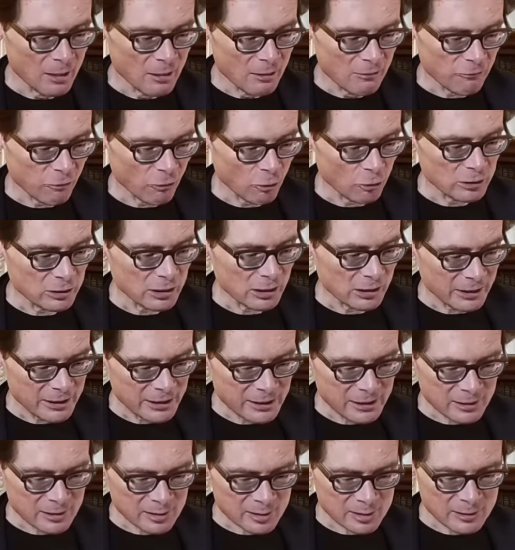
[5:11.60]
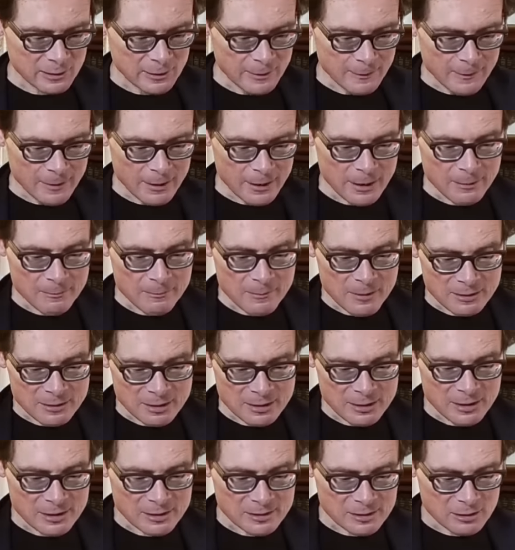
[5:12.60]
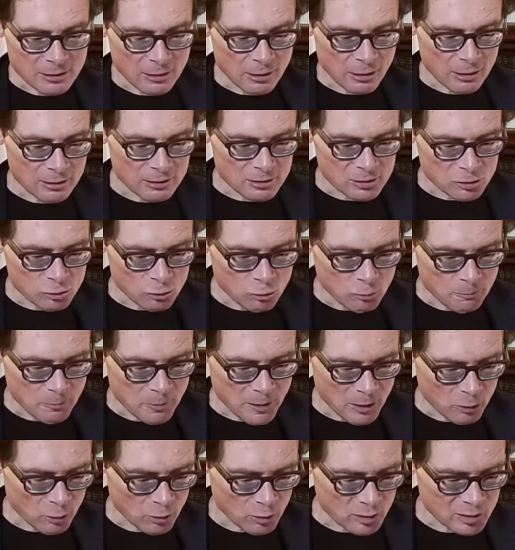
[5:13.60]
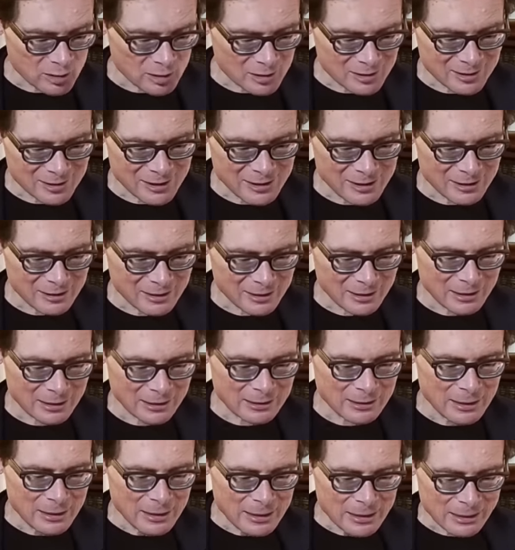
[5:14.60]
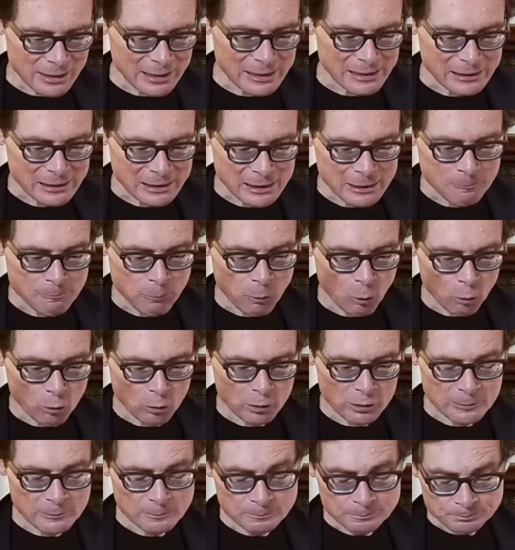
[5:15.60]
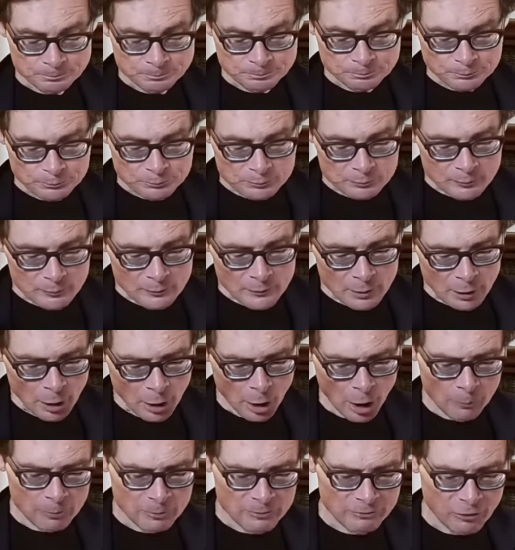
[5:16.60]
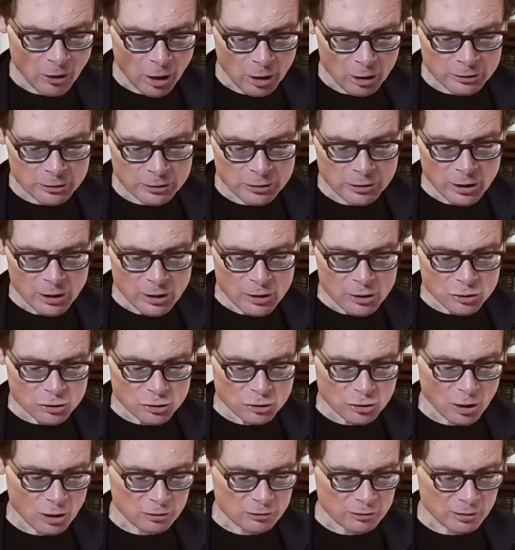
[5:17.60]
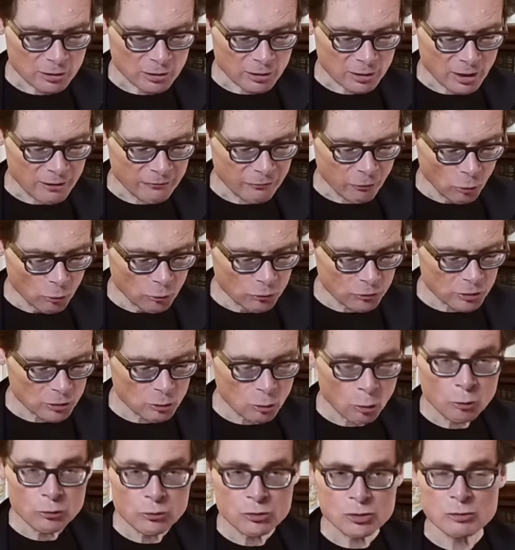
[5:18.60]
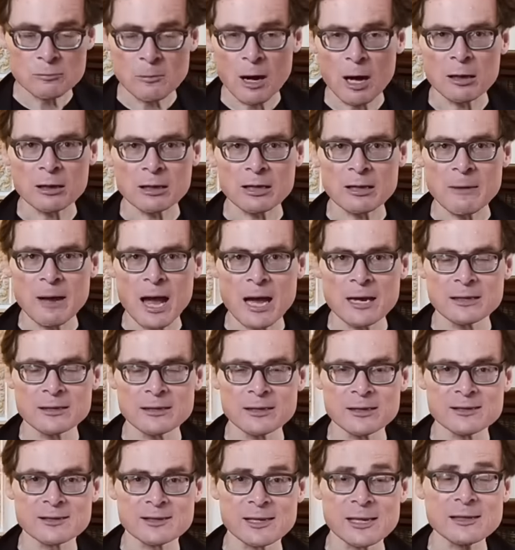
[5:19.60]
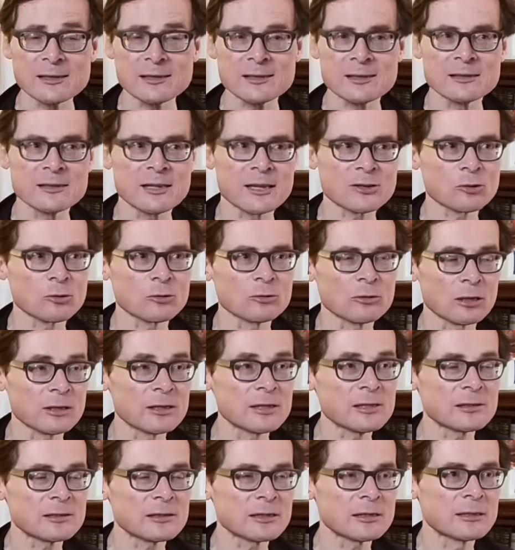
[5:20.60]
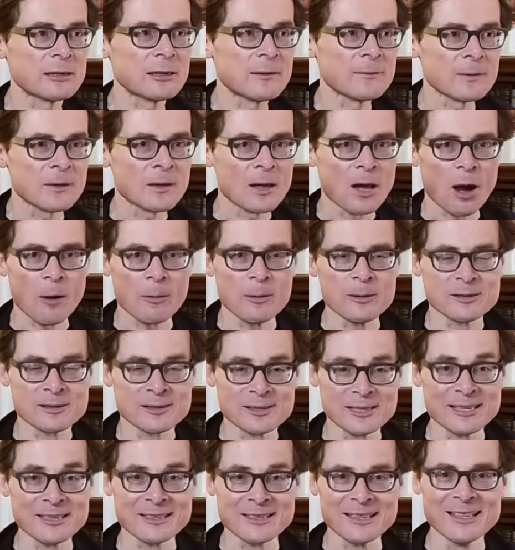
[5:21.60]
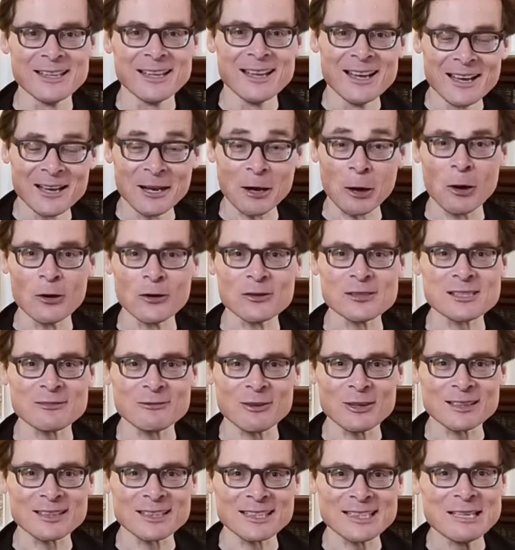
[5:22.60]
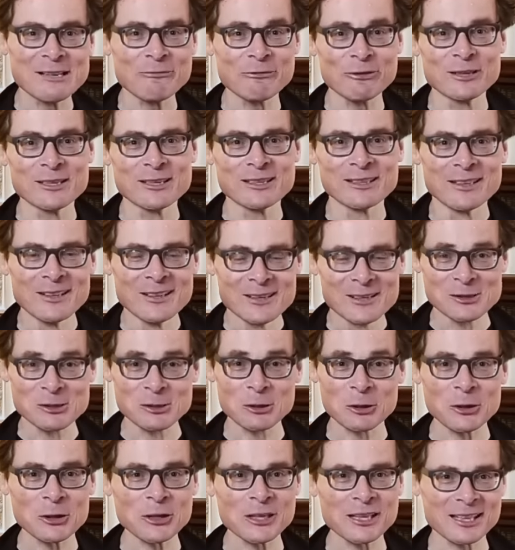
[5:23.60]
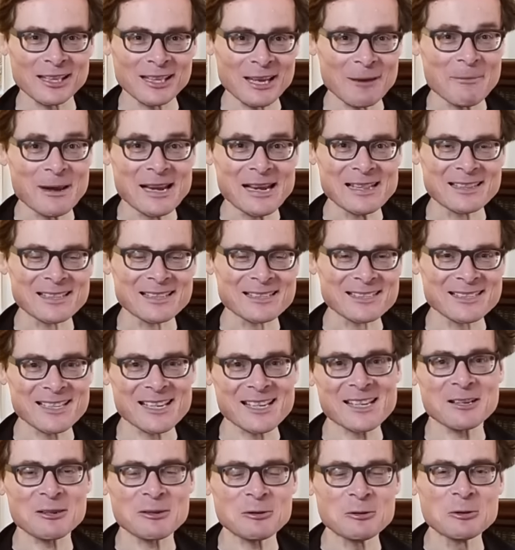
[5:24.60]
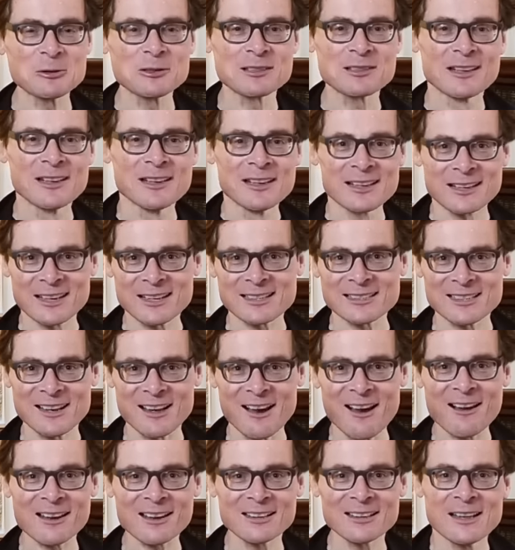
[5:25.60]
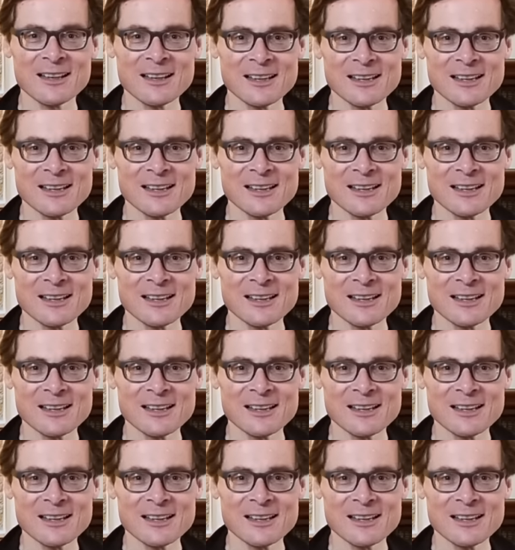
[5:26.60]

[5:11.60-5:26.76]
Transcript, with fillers: von links, ähm, die es da zu berücksichtigen gilt. In Polen haben Wahlen stattgefunden und zum allgemeinen Entsetzen der Journalisten haben sich die Konservativen zurückgemeldet, sehr gut geschlagen.